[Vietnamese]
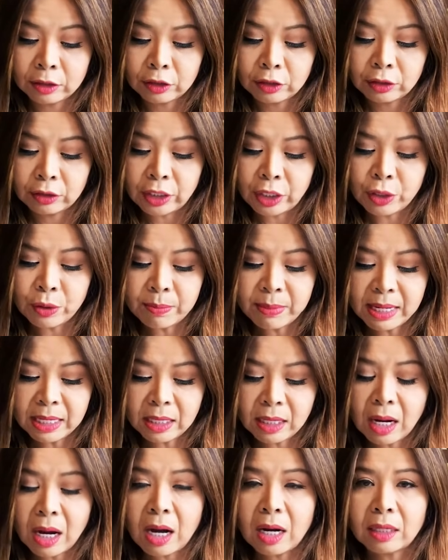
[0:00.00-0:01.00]
Nếu mà
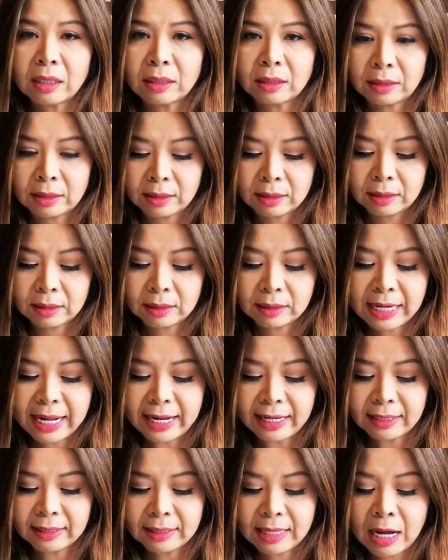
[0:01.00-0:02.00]
con
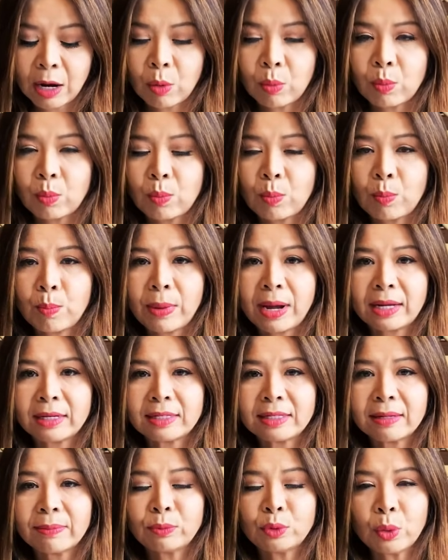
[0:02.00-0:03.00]
đang học mà
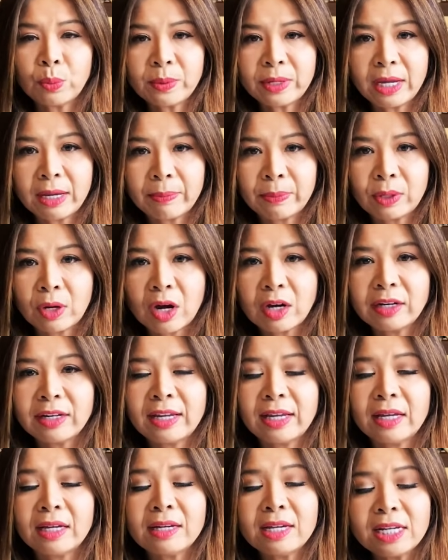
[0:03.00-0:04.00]
sắp tốt nghiệp, có
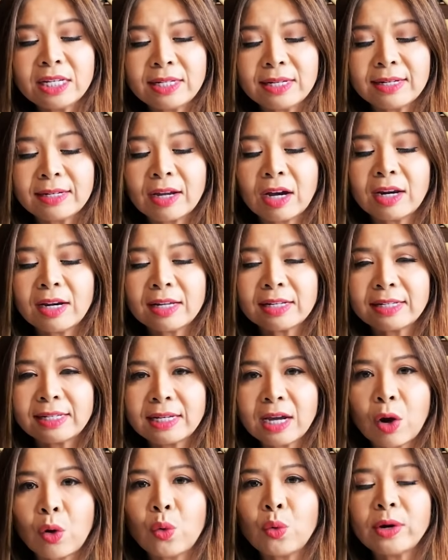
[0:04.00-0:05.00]
nghĩa ý chị nói là
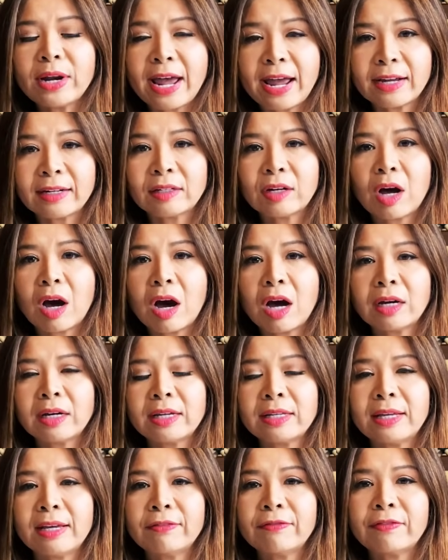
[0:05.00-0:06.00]
cháu đang có
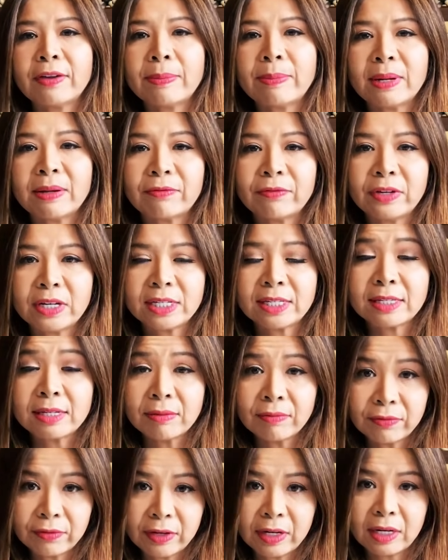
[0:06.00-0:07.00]
cái giấy phép làm việc
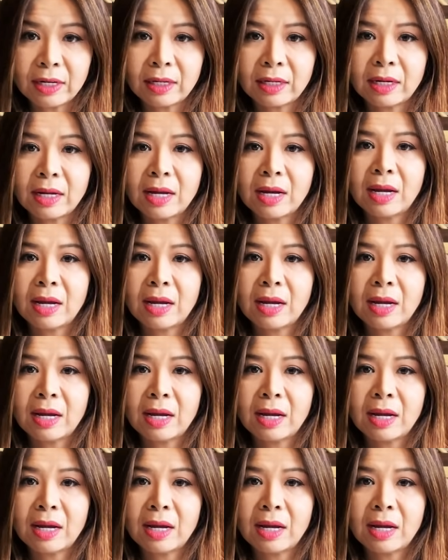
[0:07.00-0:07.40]
sinh viên